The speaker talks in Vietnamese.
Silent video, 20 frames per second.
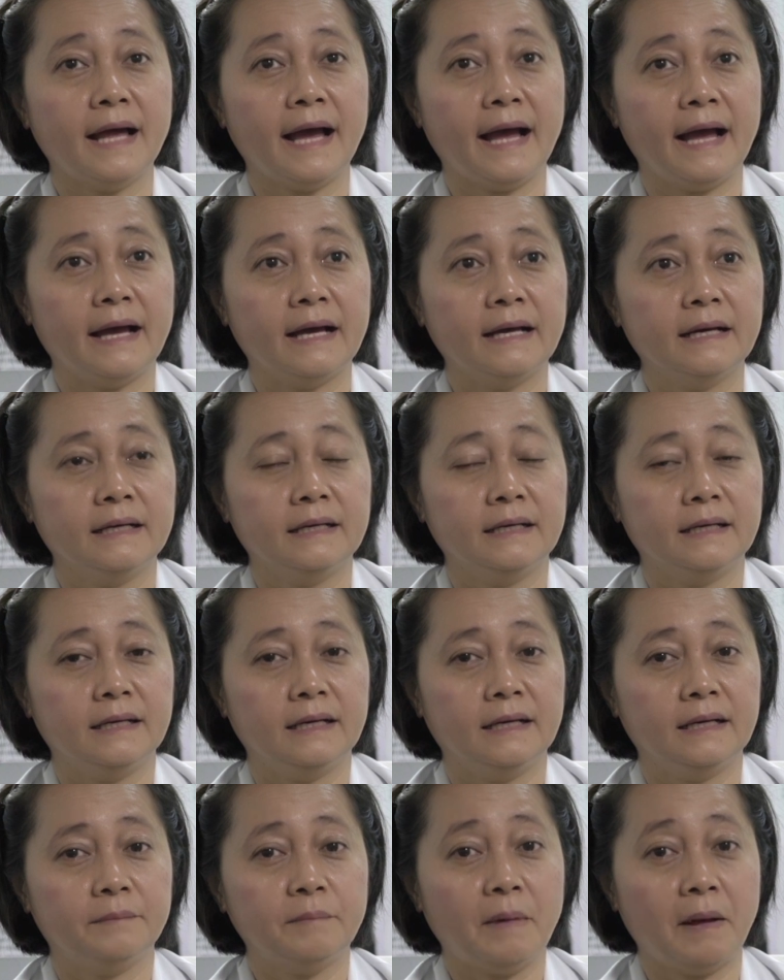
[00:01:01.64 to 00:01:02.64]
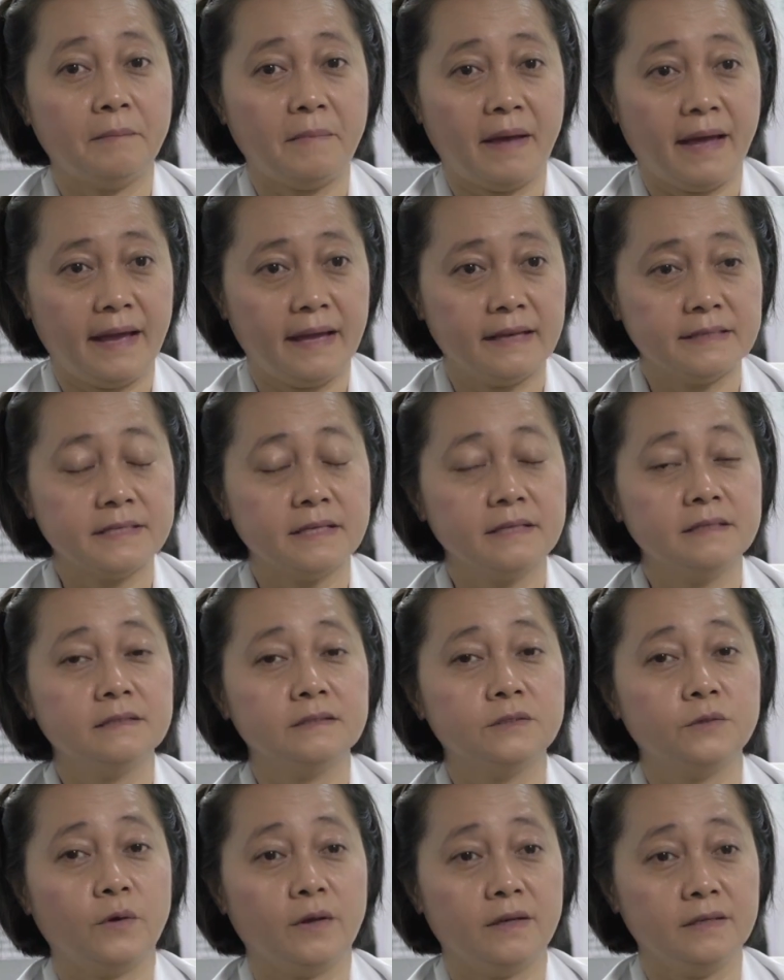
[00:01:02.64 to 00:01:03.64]
là à, bà mẹ sẽ
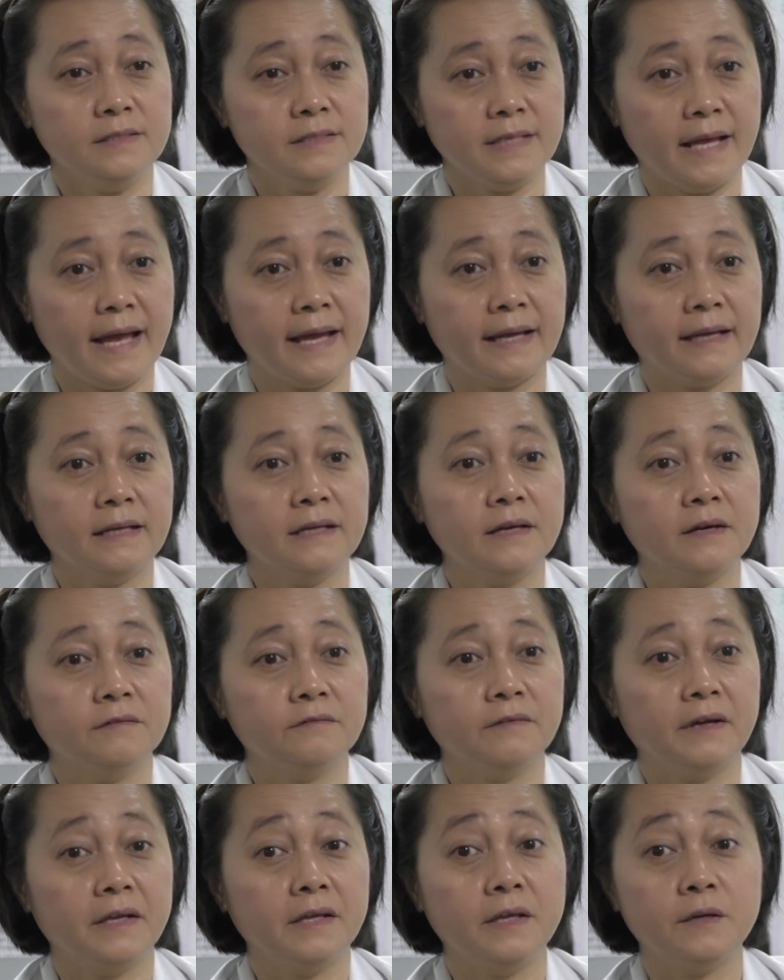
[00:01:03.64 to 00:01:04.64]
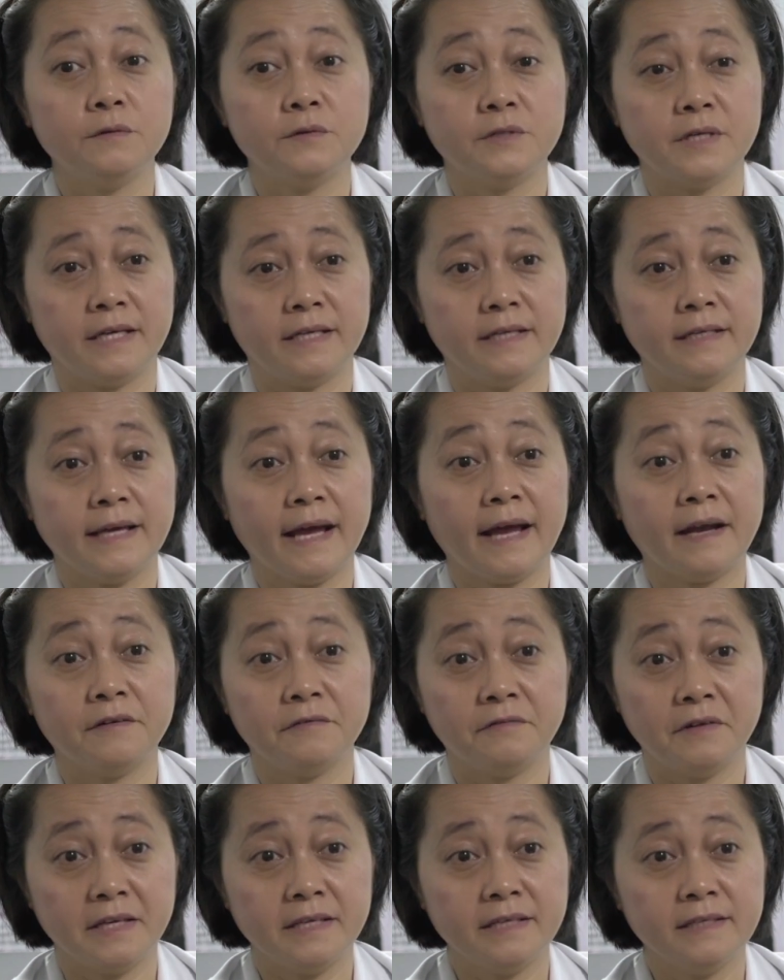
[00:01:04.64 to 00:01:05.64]
được chuyển sang cái đơn vị điều trị
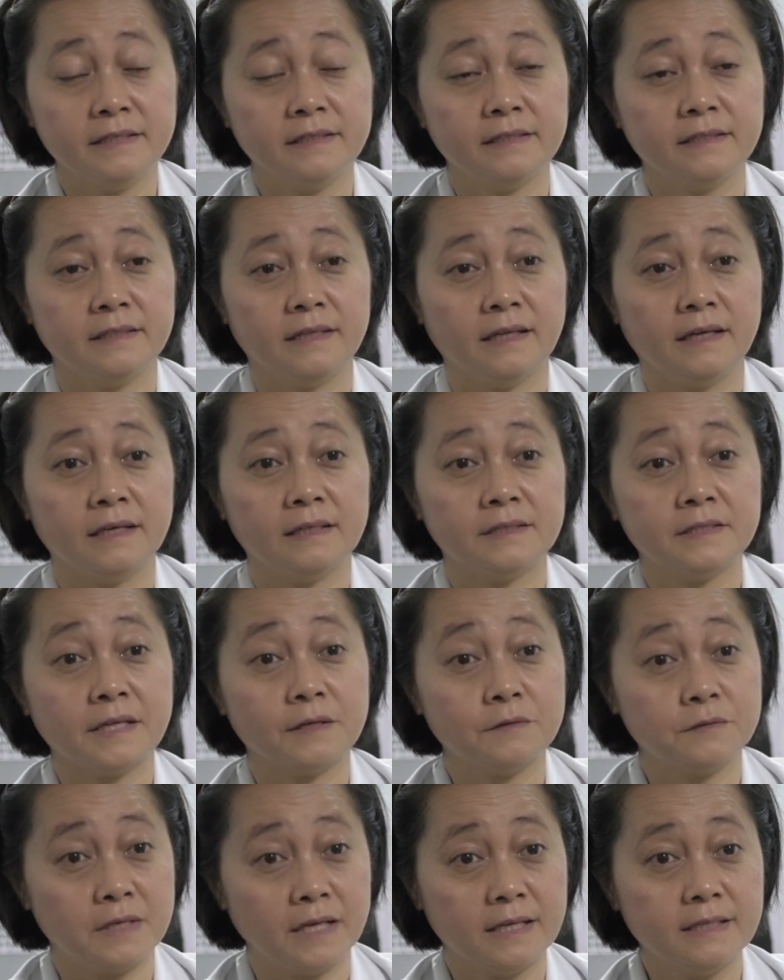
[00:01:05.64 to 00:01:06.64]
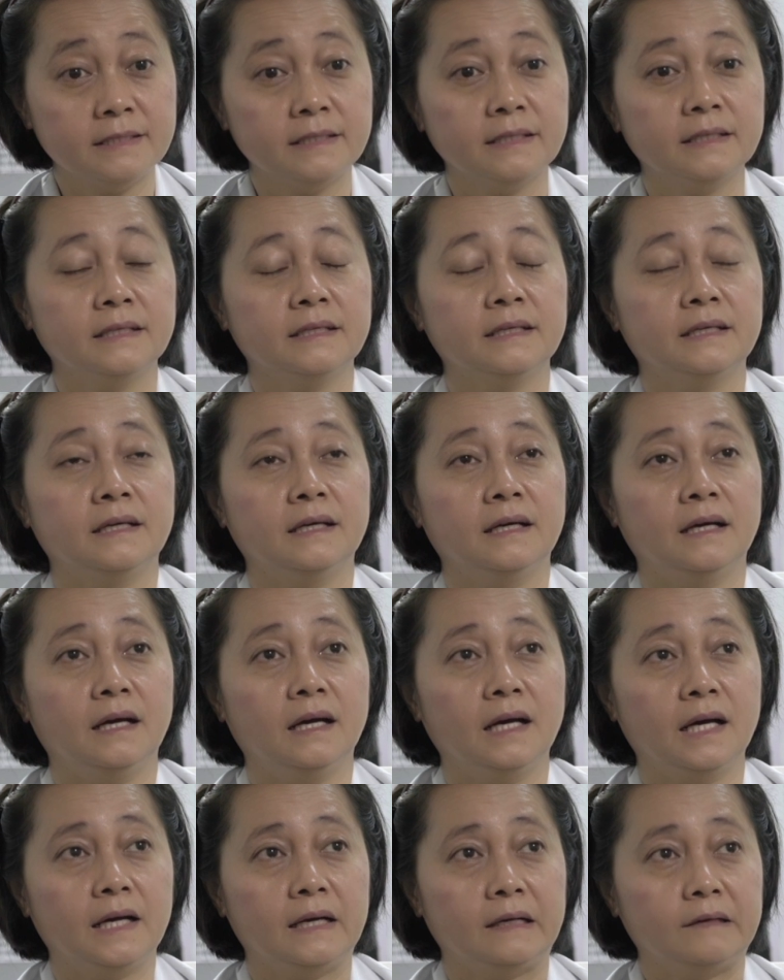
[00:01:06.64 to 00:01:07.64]
ARV à, sau sinh
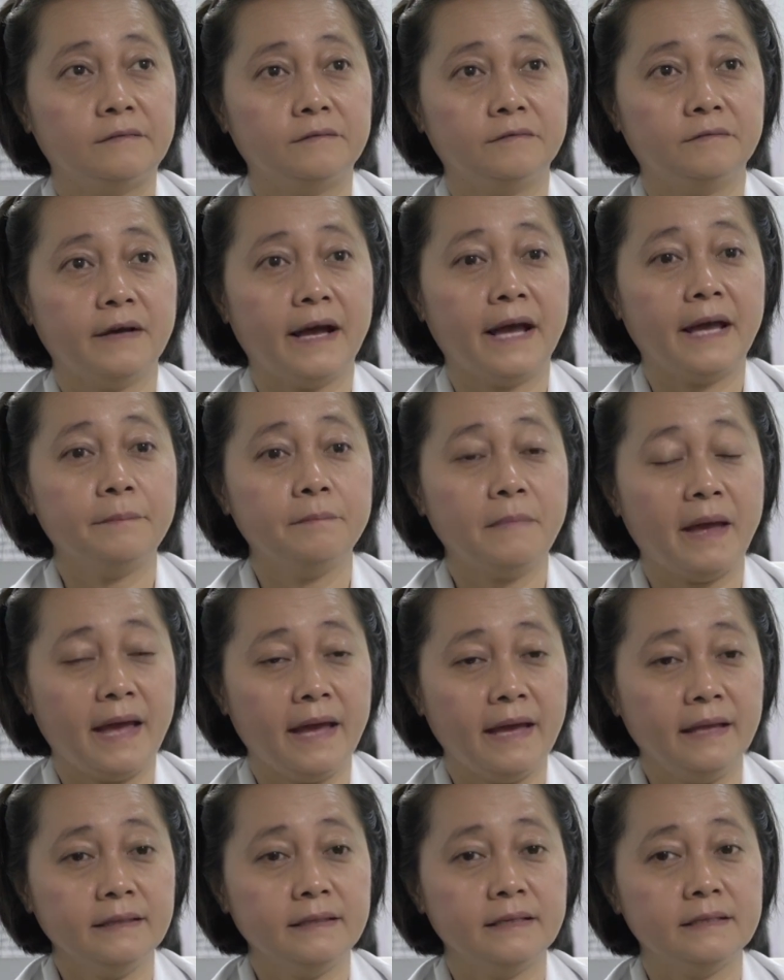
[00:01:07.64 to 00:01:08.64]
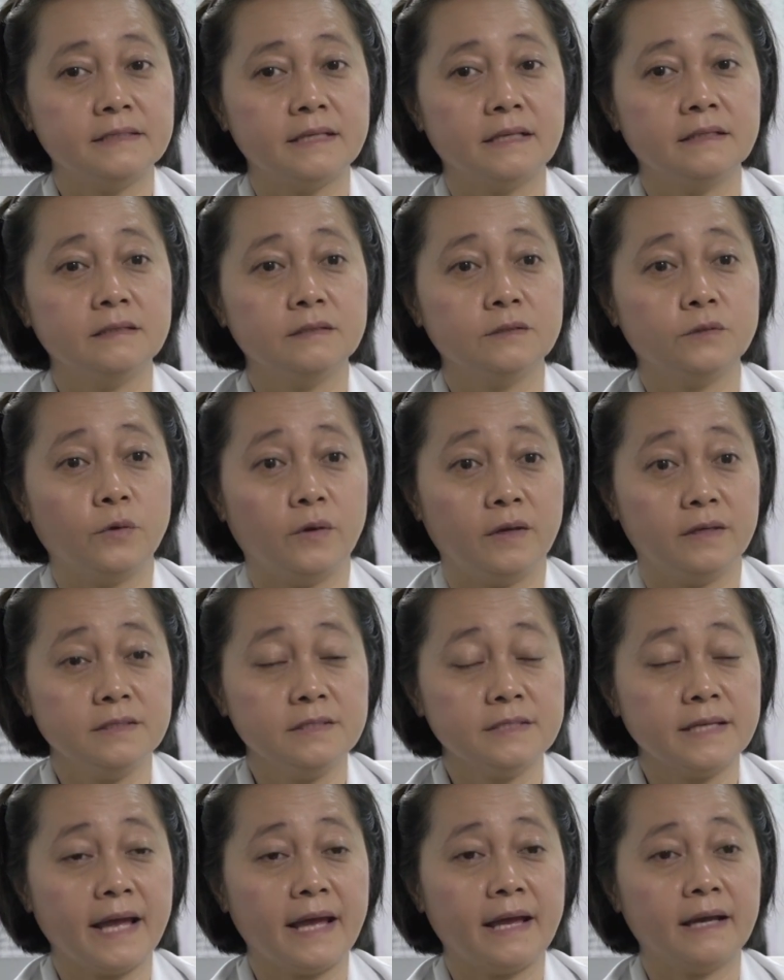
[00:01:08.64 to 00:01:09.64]
à, và em bé thì sẽ được
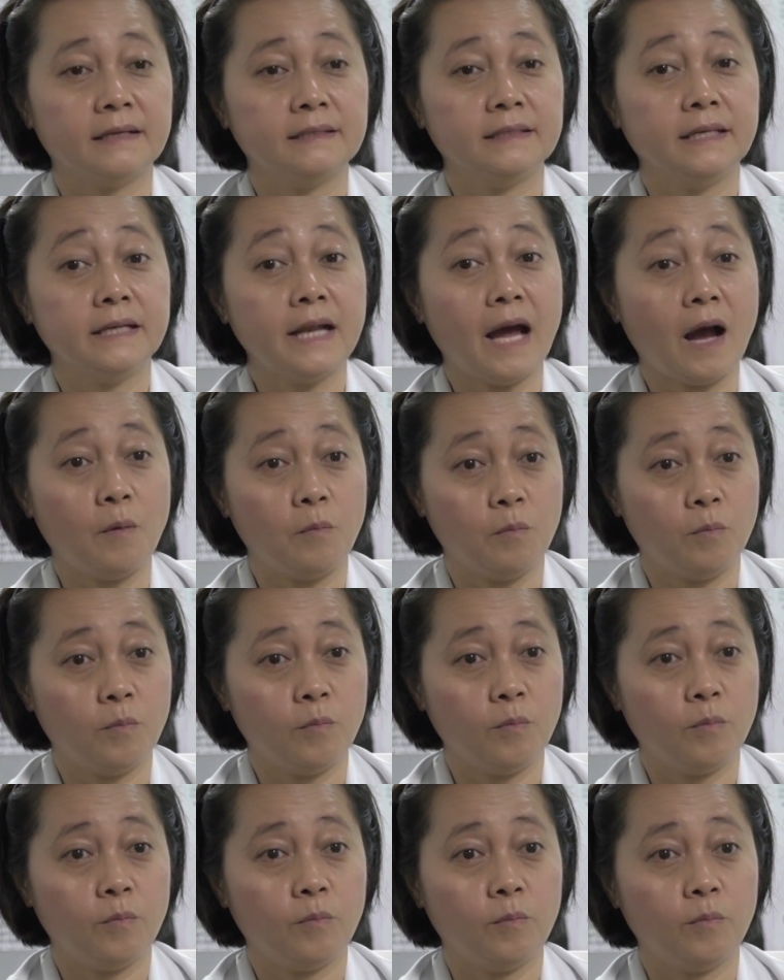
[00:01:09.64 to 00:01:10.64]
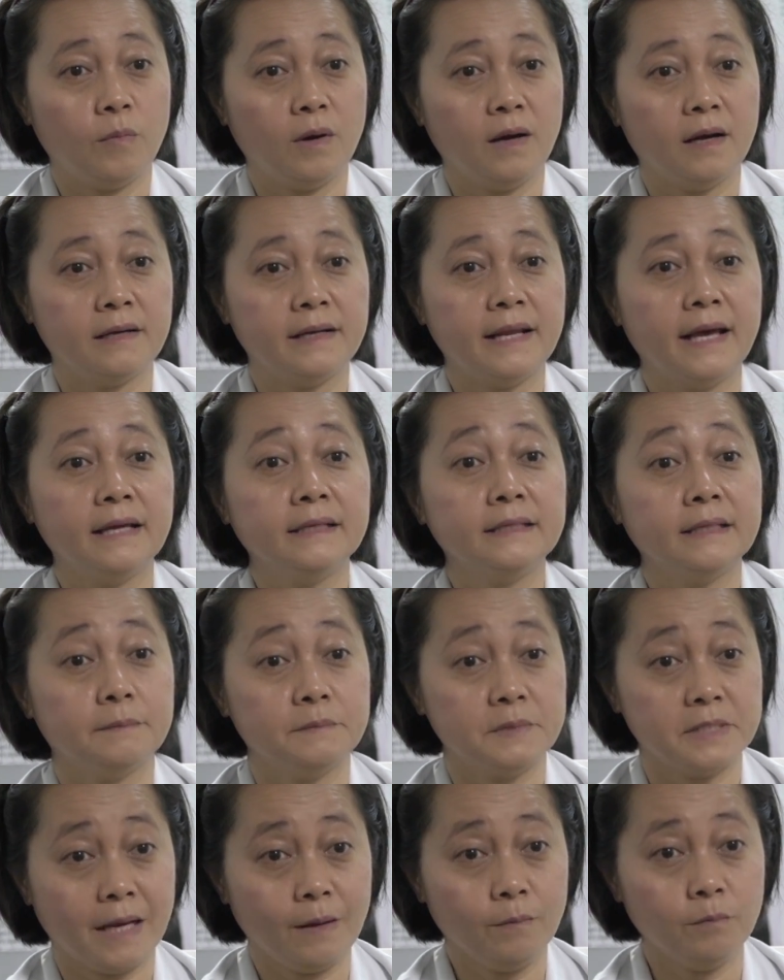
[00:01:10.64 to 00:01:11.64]
chuyển sang nhi đồng à, để
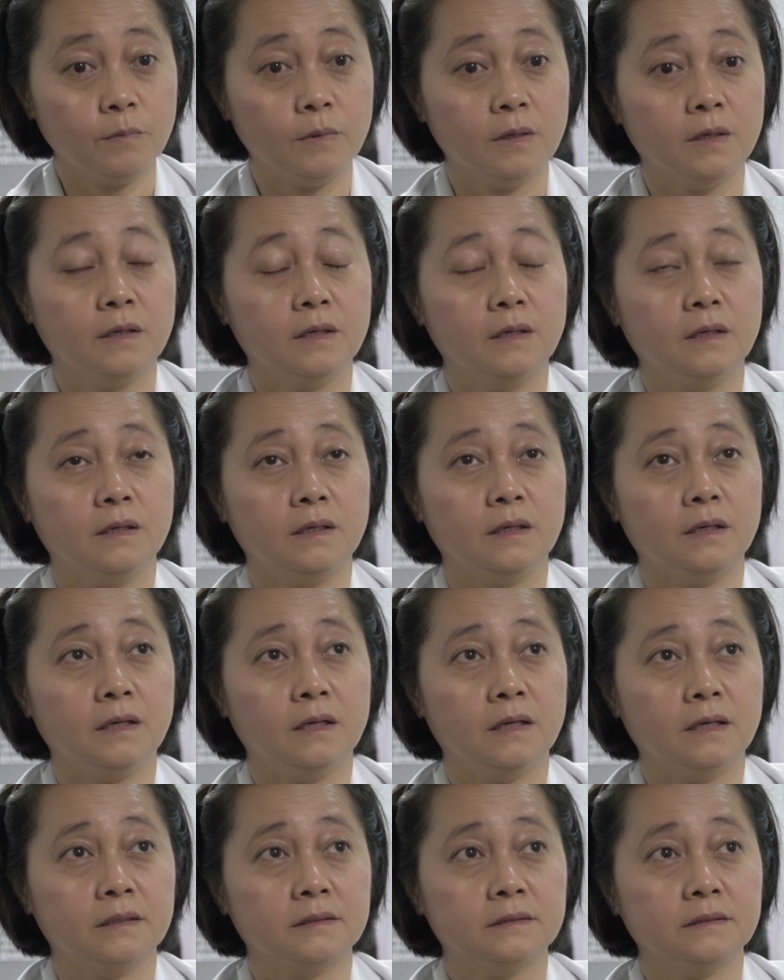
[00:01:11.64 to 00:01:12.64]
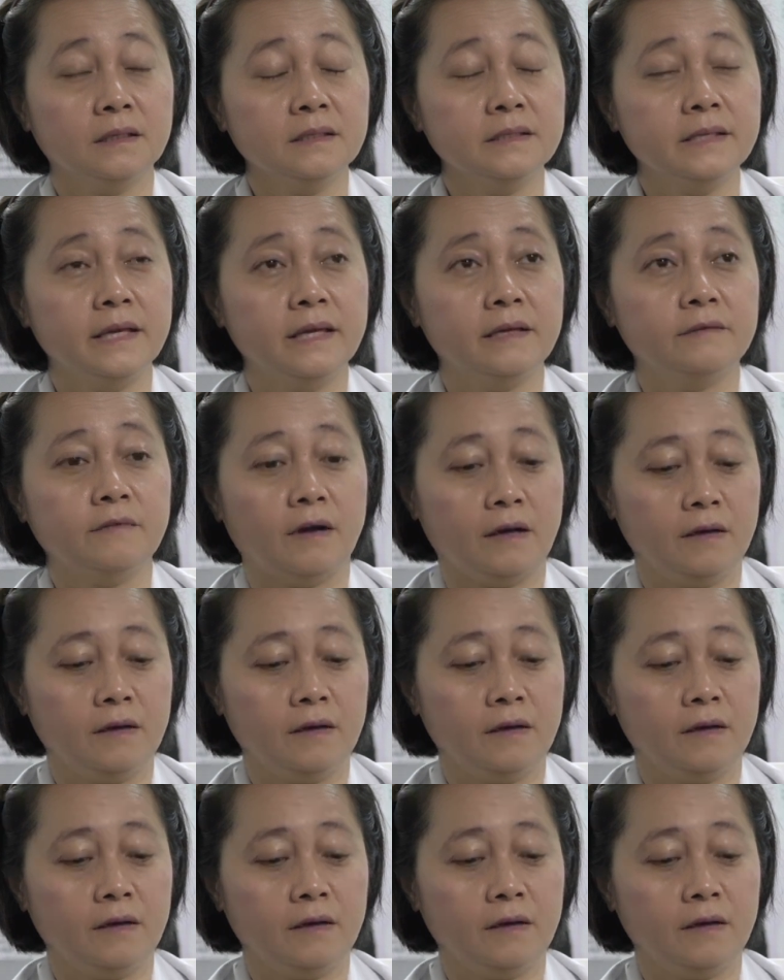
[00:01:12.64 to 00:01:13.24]
chăm sóc à, tất nhiên